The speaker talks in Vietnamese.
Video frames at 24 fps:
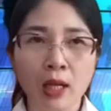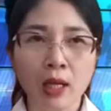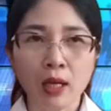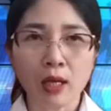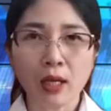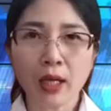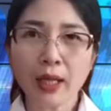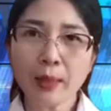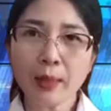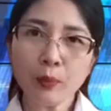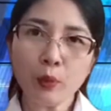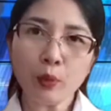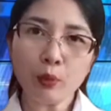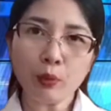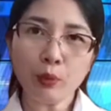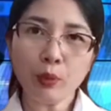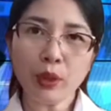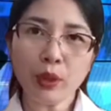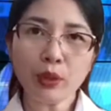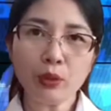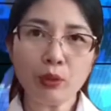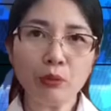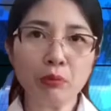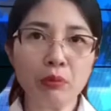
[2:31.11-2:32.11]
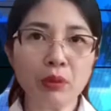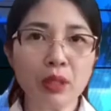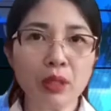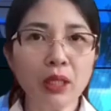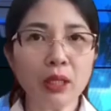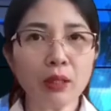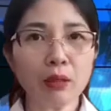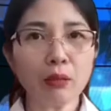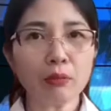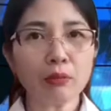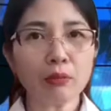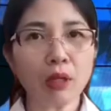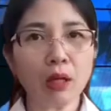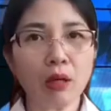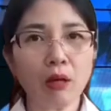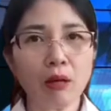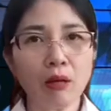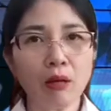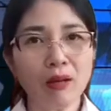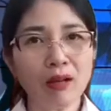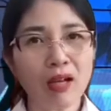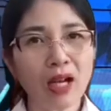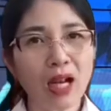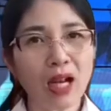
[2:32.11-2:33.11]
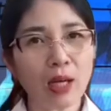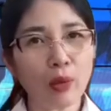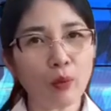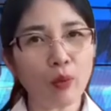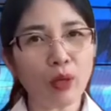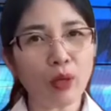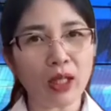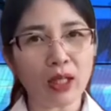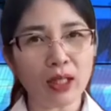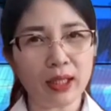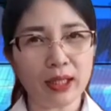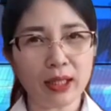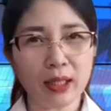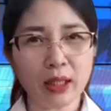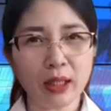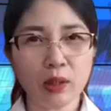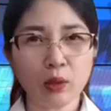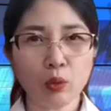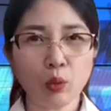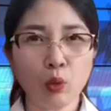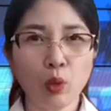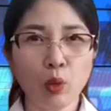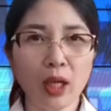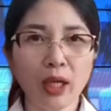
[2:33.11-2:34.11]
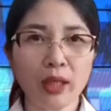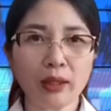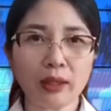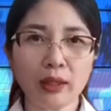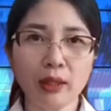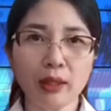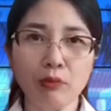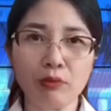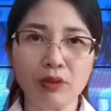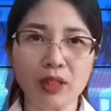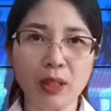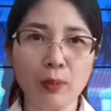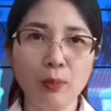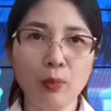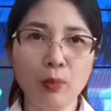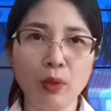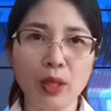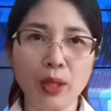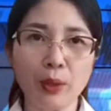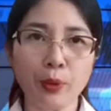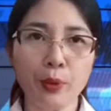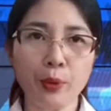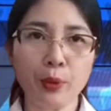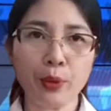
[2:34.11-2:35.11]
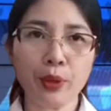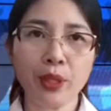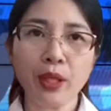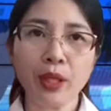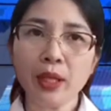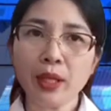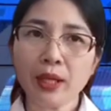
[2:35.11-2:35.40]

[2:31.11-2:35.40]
Linh mục Nguyễn Tùng Cương lúc đó là quản lý tòa Tổng giám mục Hà Nội